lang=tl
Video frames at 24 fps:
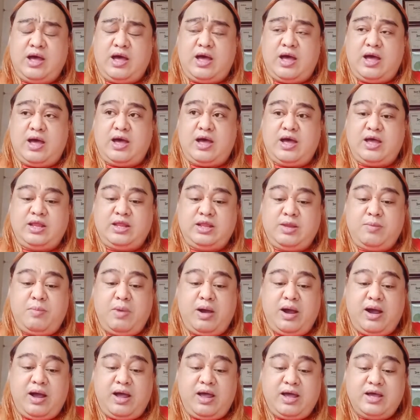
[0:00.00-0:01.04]
uh, ng
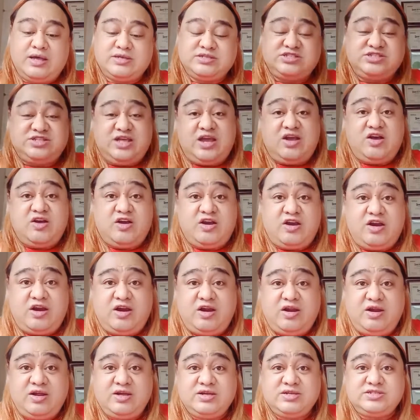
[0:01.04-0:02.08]
mga
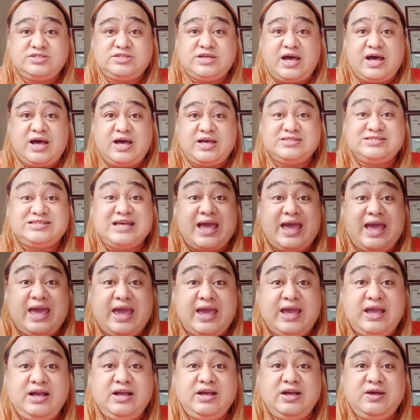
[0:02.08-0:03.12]
sticker sa
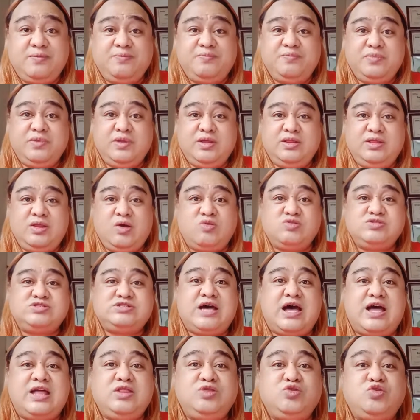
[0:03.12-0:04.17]
sahig na kung
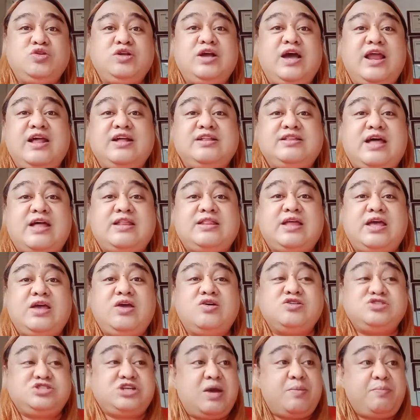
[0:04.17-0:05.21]
saan doon ka lang
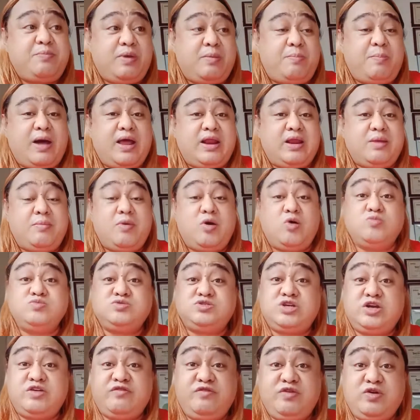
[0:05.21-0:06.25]
tatayo. Syempre, para
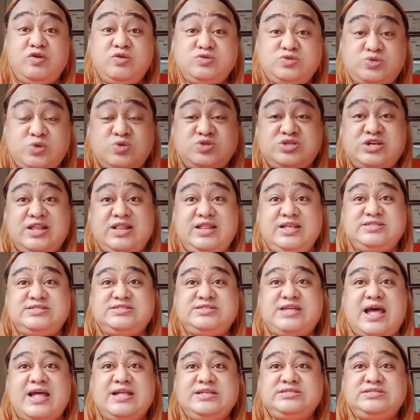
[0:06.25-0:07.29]
ma-observe yung social
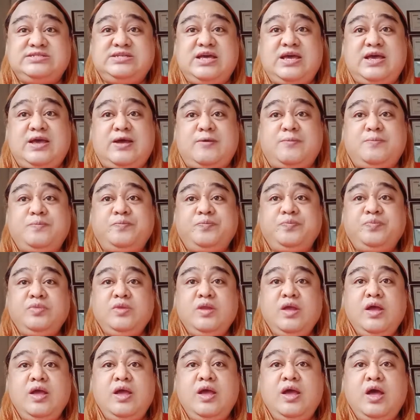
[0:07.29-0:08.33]
distancing.
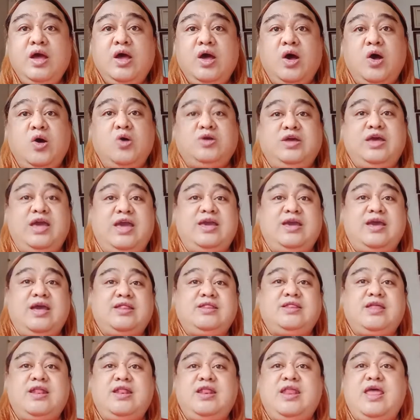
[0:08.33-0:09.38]
Okay,
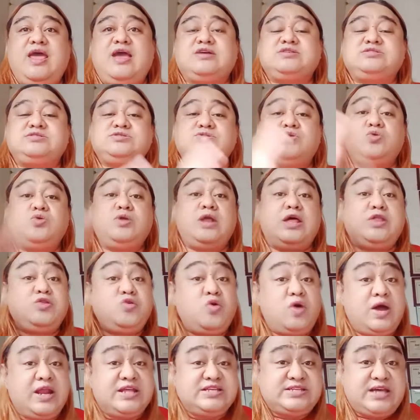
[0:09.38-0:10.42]
and the next. Kung nando
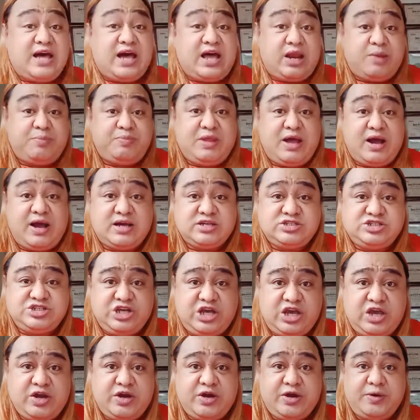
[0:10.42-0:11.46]
ka lang sa harap ng
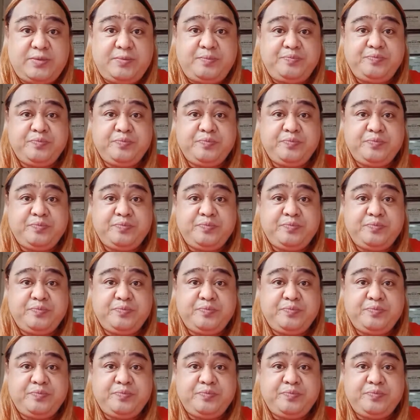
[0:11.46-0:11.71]
cashier,